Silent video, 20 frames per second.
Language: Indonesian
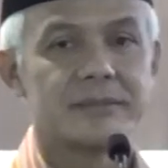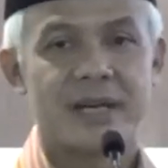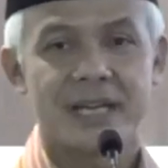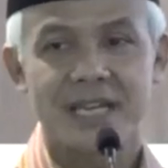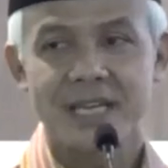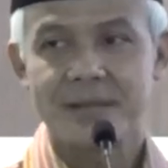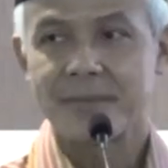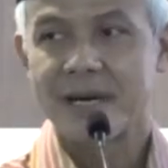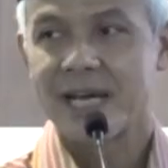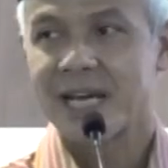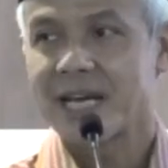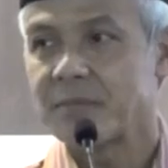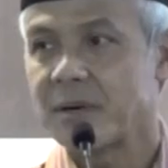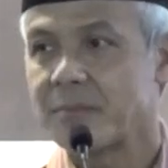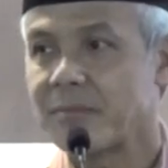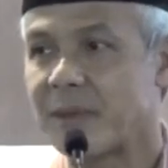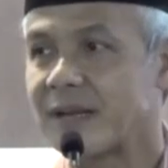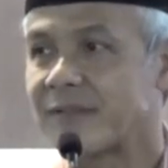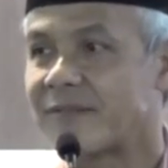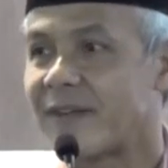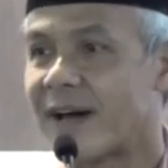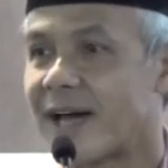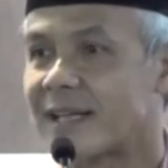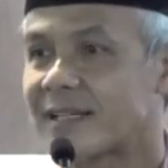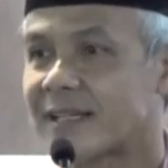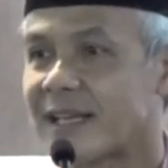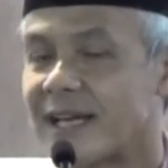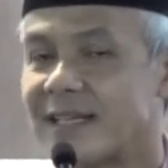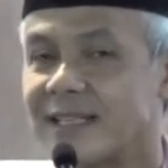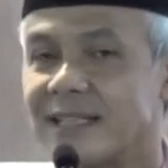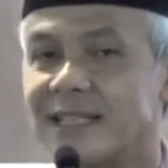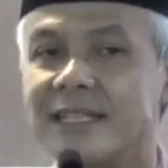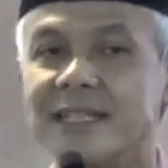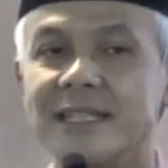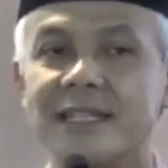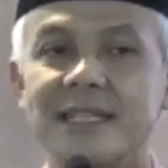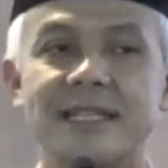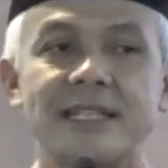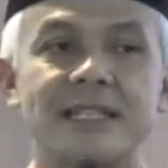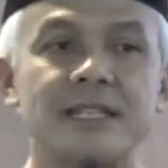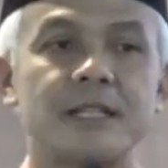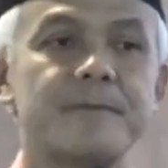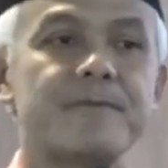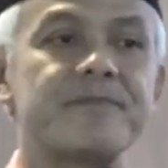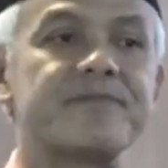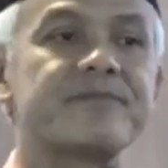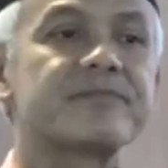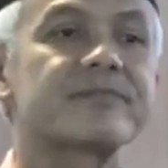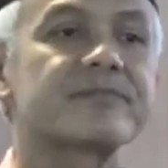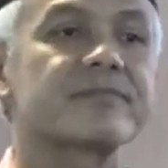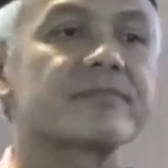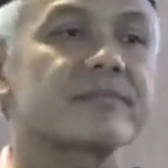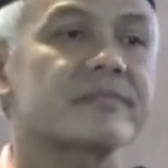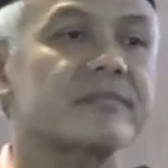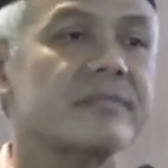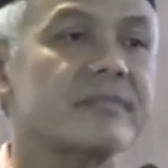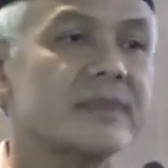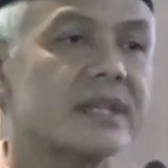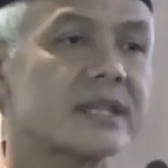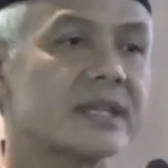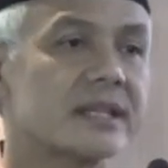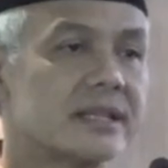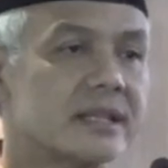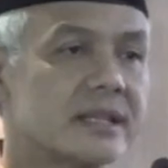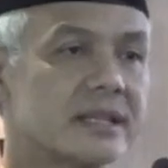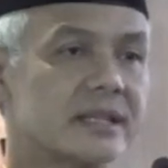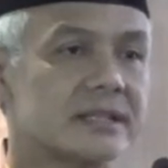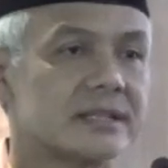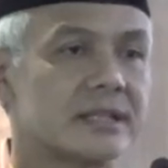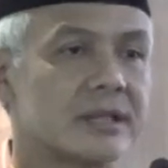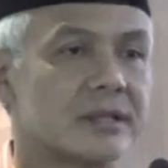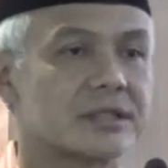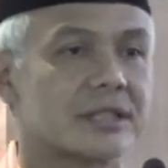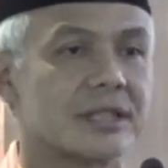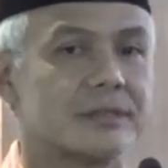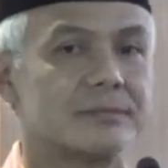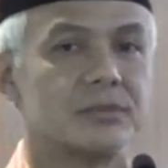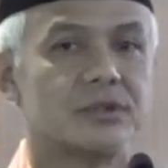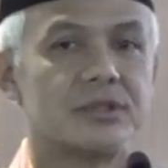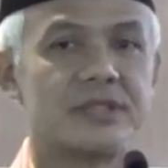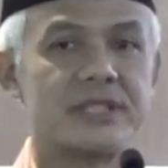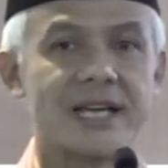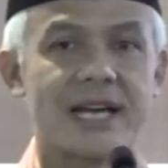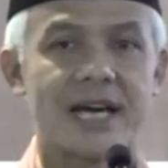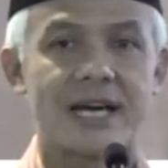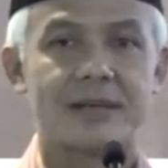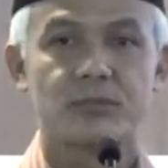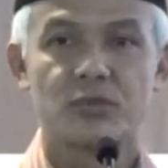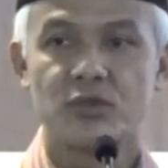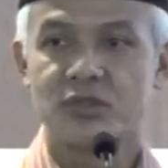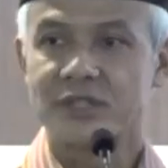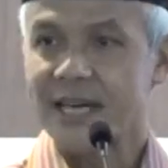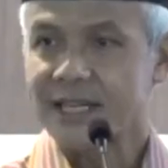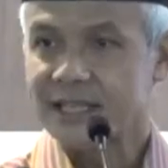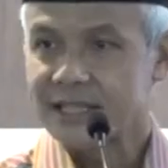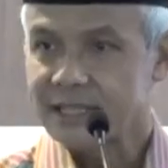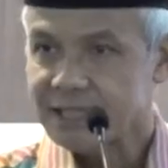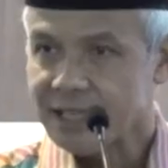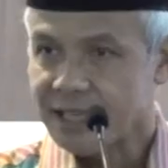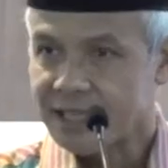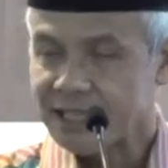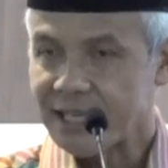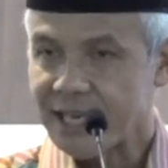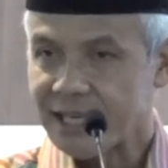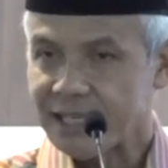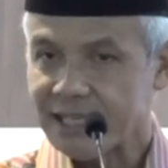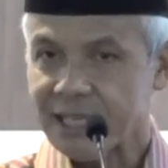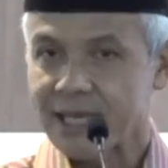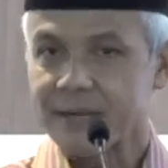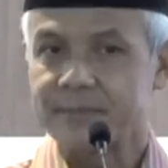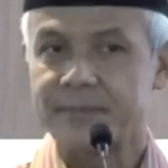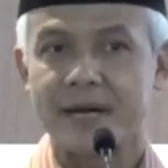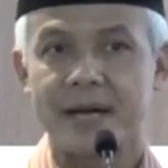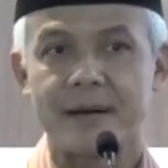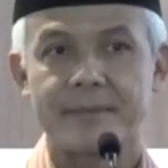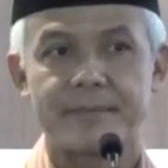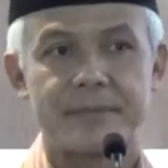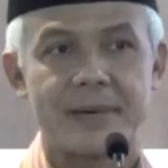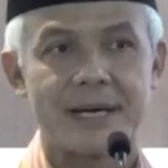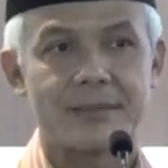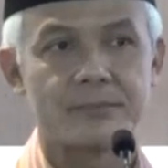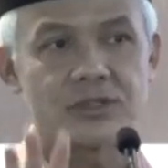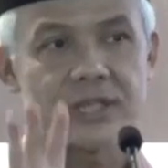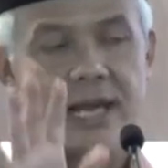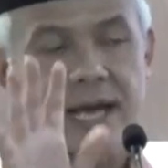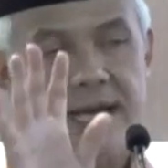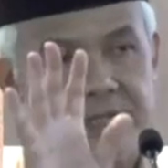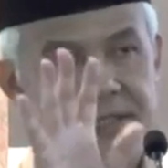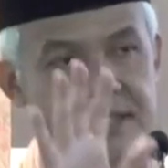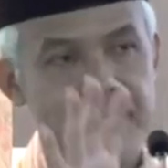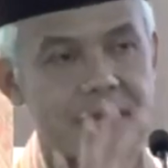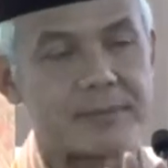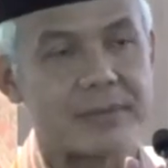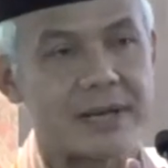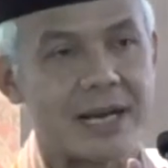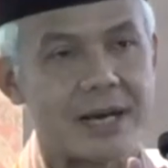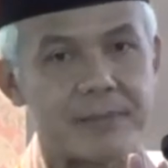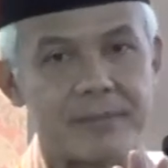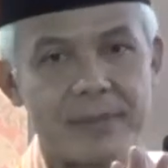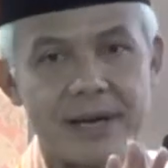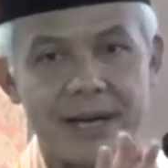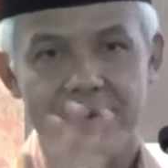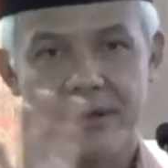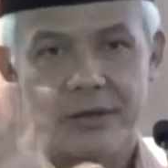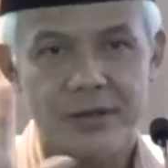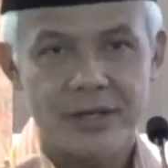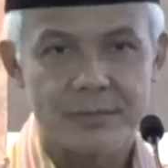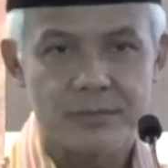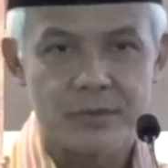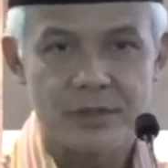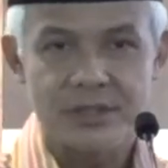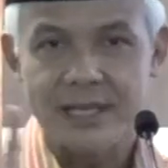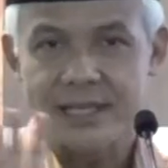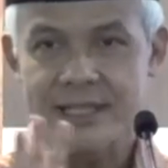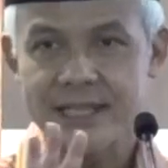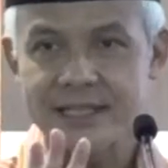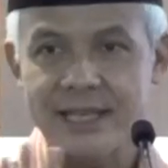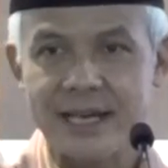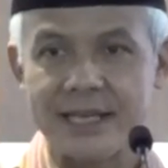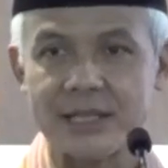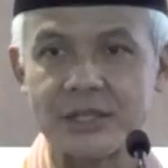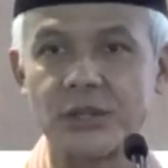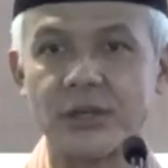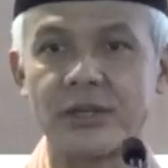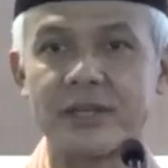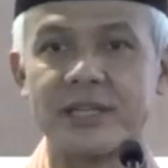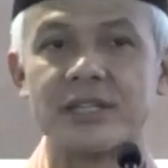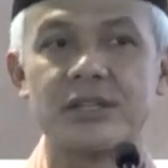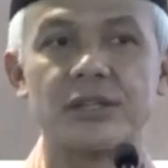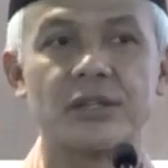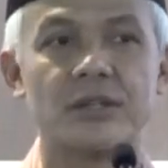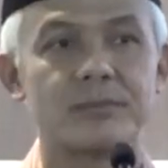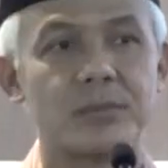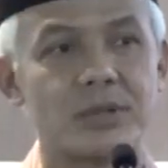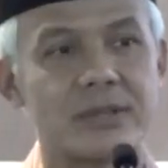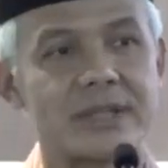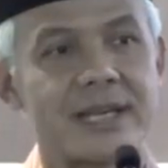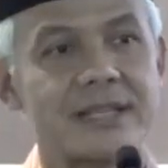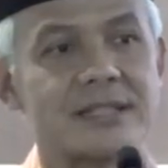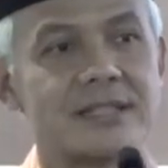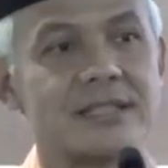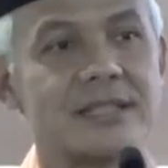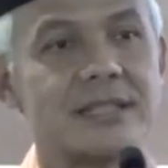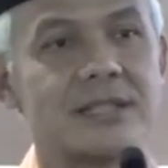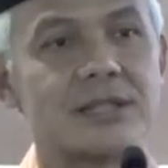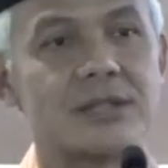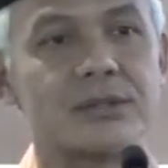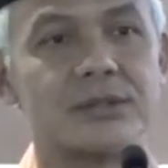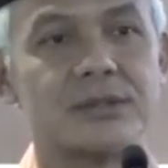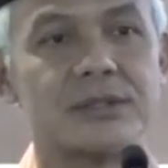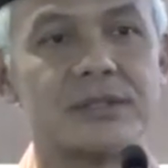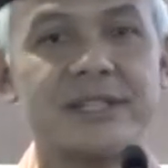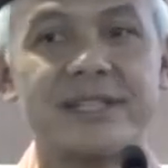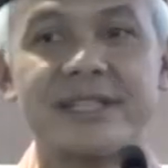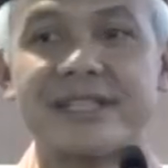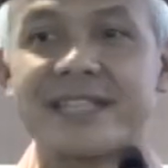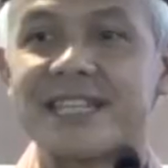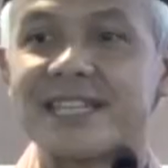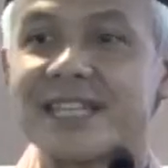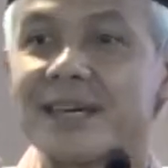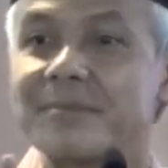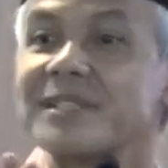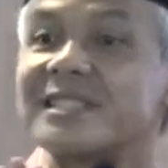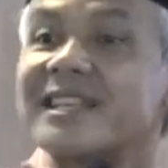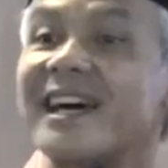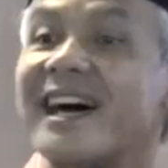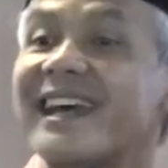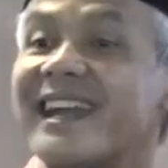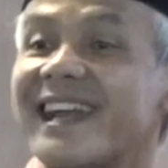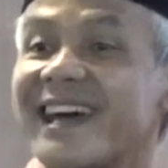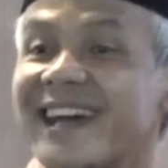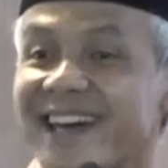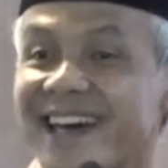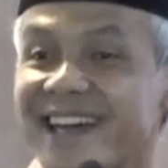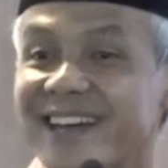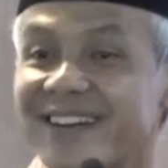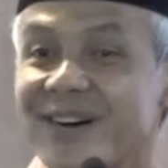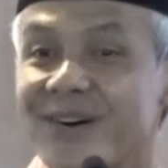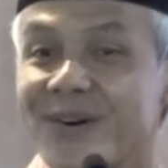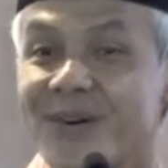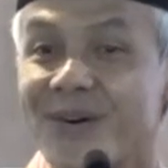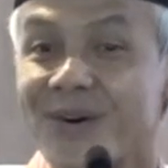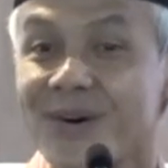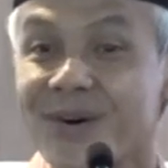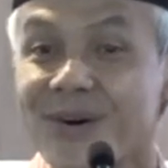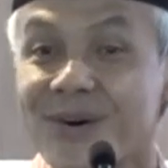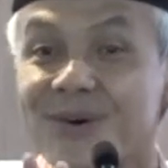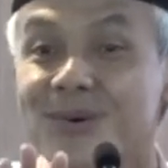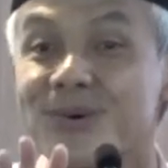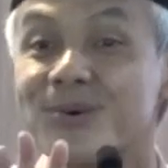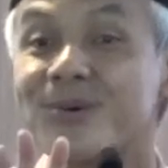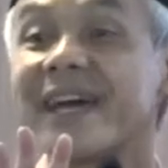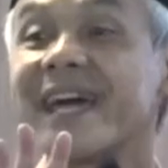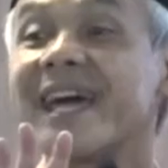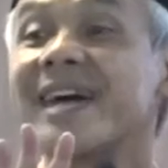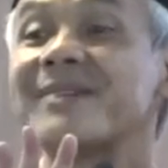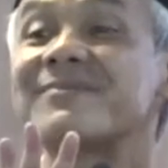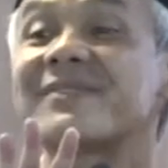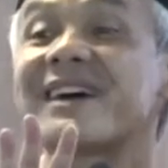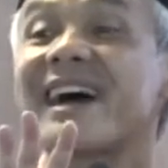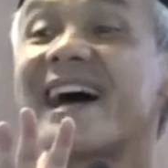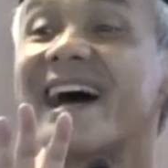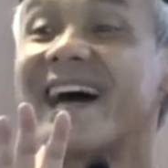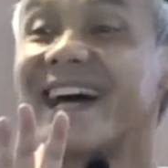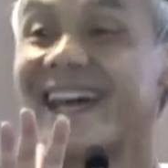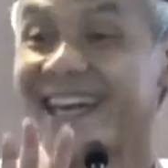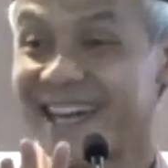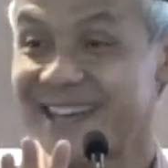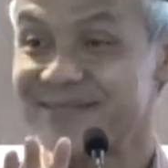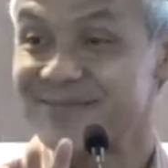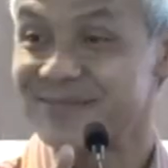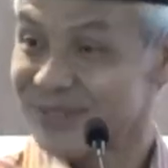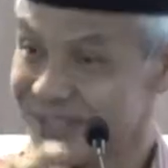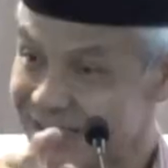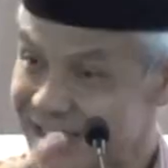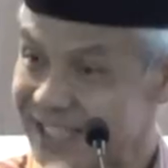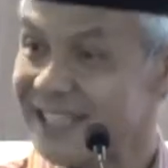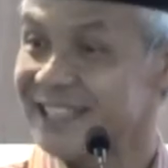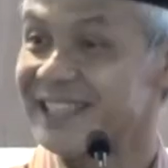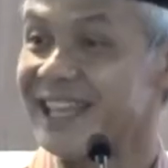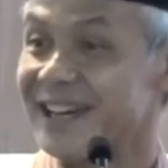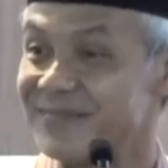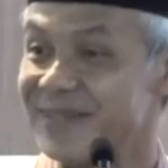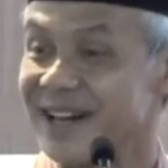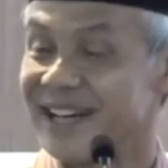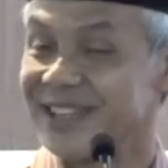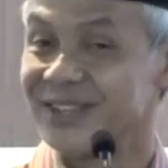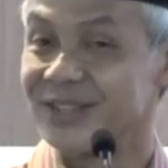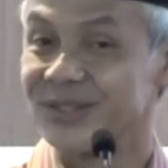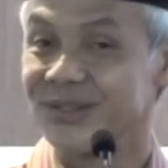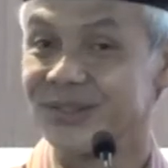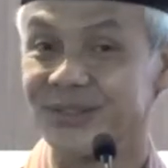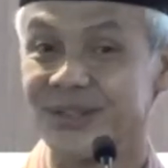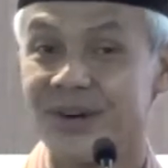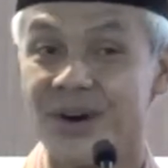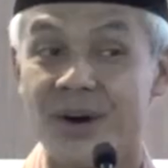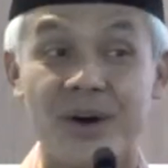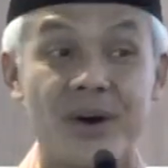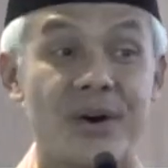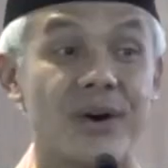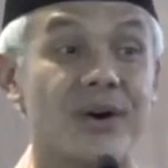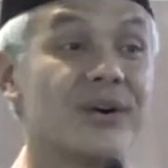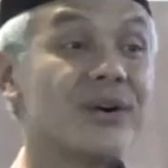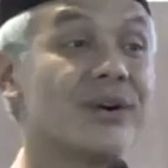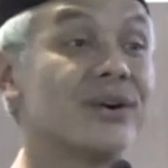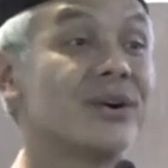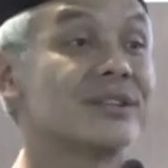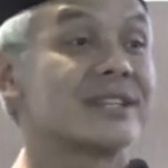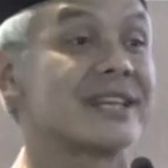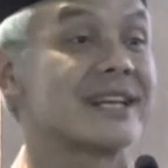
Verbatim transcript: bagaimana memanfaatkan ini, terus kemudian muzakinya kira-kira berapa, mustahidnya berapa, kalau kemudian kita hitung-hitung potensi itu, kita bisa arahkan Oh UMKM mesti kita bantu. Oh